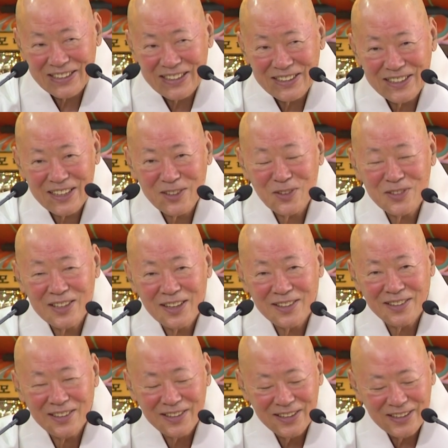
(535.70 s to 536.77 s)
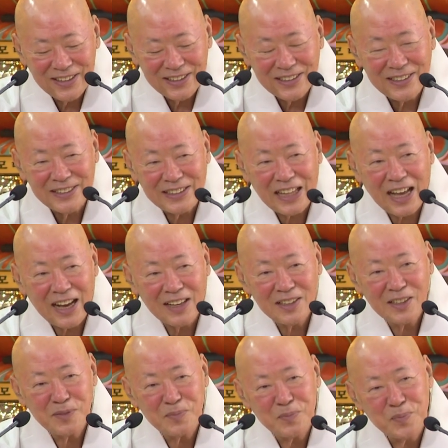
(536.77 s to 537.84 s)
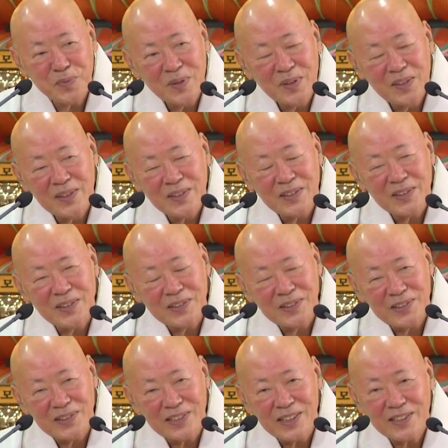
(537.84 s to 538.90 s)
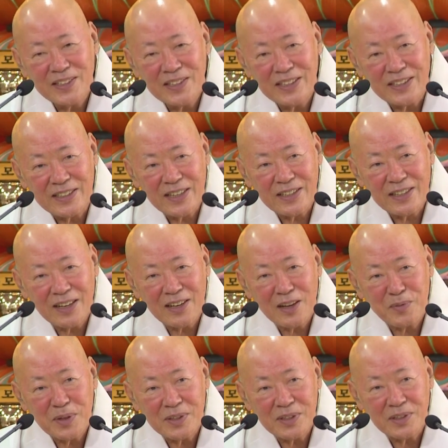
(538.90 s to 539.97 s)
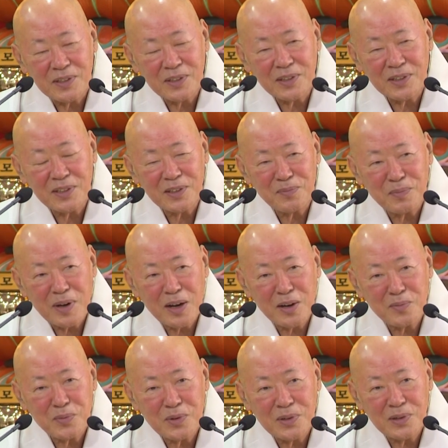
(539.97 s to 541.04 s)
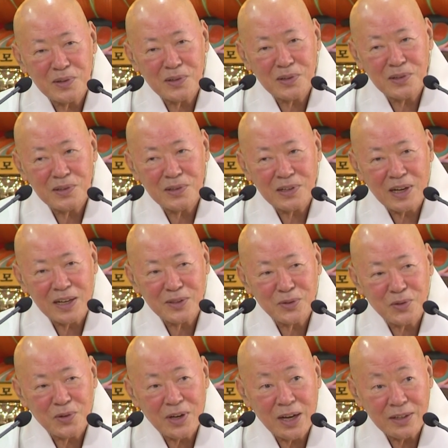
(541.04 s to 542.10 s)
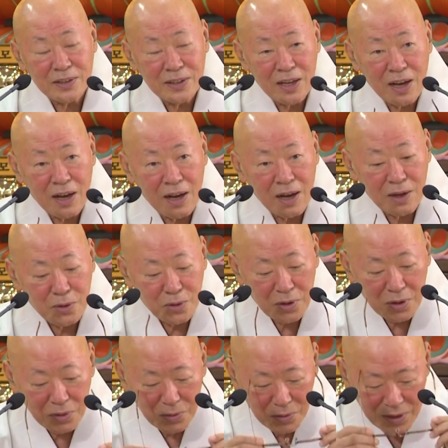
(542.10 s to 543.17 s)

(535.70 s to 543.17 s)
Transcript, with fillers: 선제동자는 그 다음 그 선지식 찾아가면서 어떤 마음을 가지고 가느냐 여기에 요